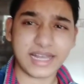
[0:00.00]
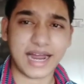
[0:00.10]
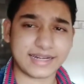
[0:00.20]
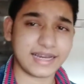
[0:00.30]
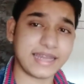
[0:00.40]

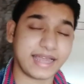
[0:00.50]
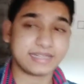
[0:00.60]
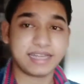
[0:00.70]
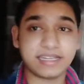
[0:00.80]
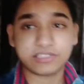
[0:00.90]
খাটালে
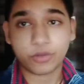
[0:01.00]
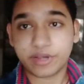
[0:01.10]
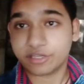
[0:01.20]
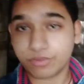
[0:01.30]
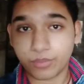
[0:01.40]
একটা এনে
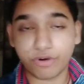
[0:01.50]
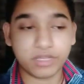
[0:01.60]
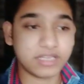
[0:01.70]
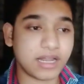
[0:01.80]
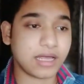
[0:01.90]
সবাইকে তোমরা বলে
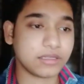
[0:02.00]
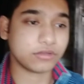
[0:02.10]
দিই যারা